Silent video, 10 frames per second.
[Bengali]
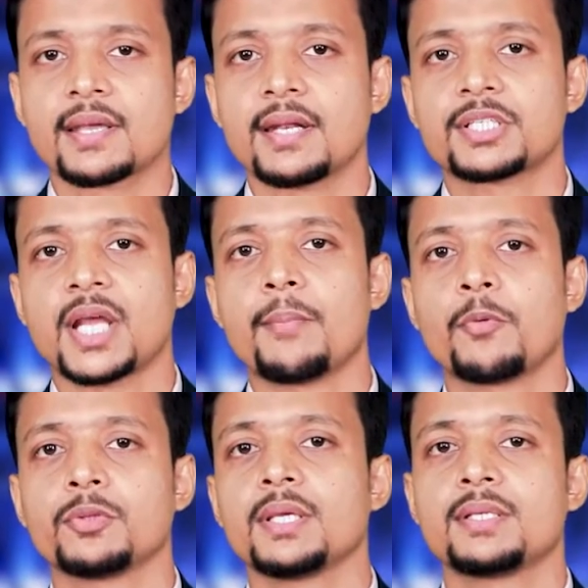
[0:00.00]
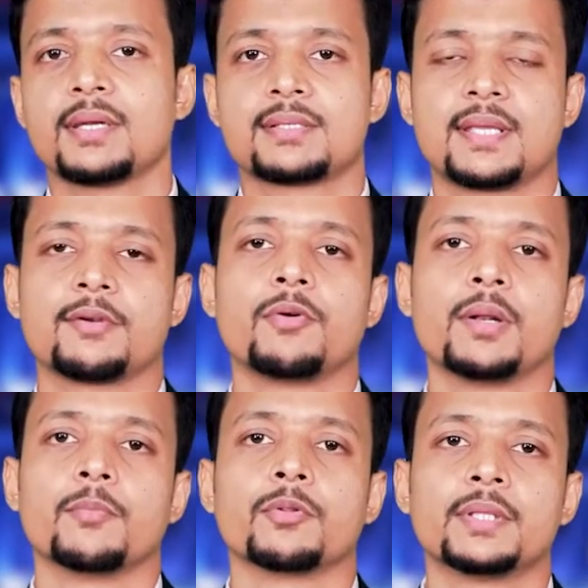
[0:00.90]
স্ক্যানের সাম্প্রতিক ডেটা
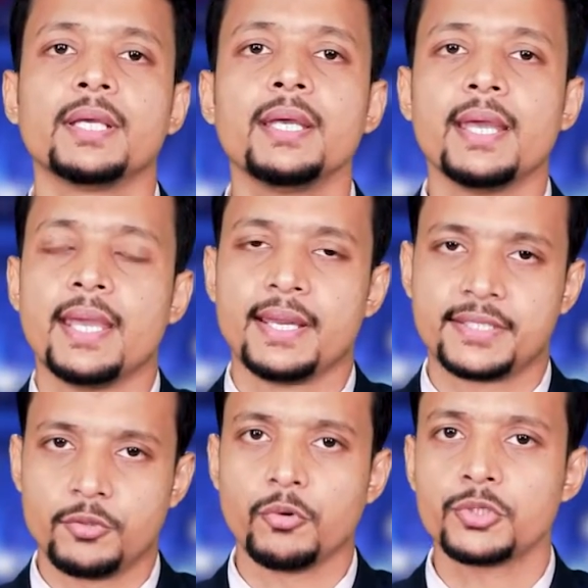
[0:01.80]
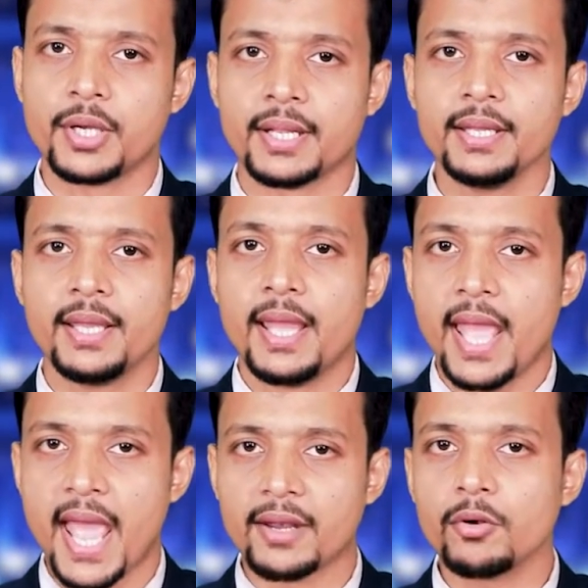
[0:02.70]
সেটগুলোর মধ্যে একটির অনুসারে
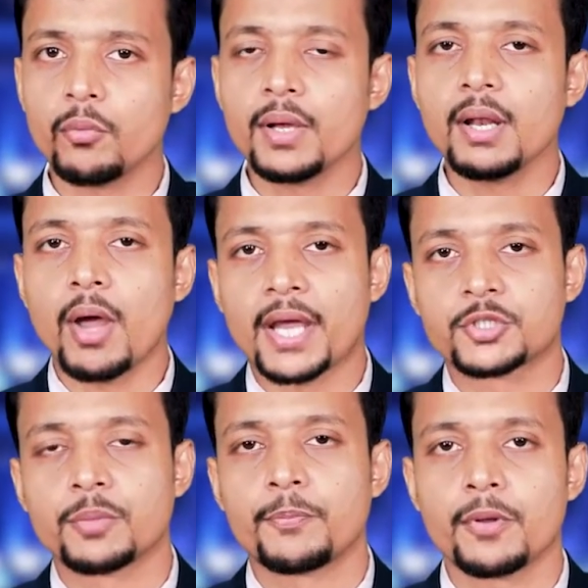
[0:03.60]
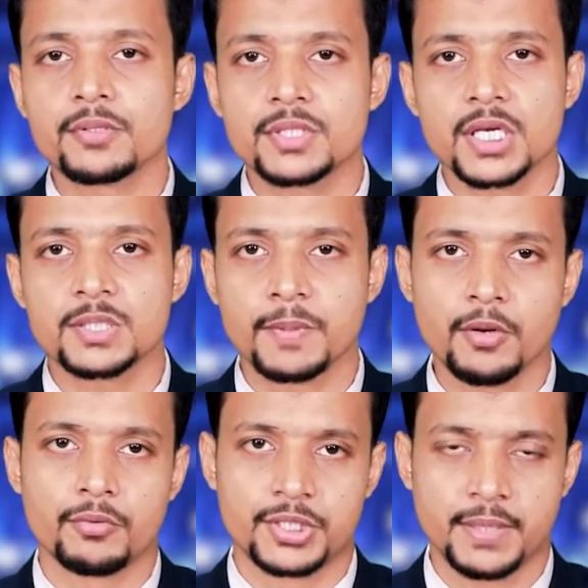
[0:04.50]
অ্যানন ওয়েল একশো
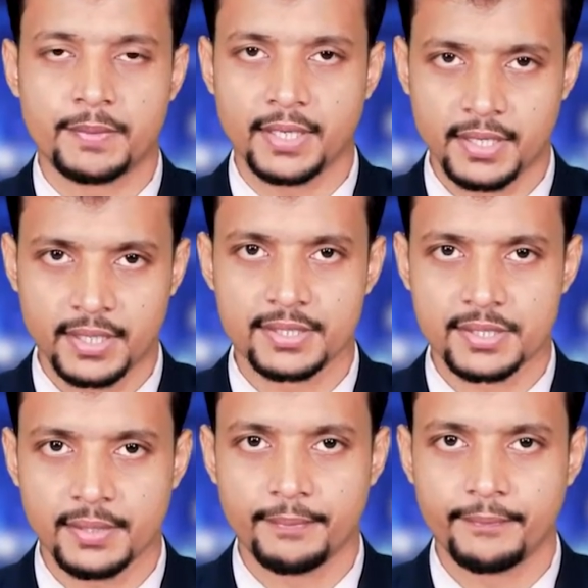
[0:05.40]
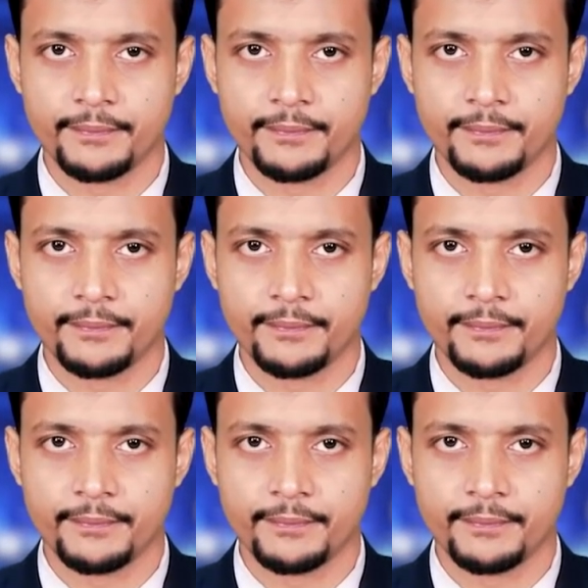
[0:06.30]
বিলিয়ন শিপ কিনে নিয়েছে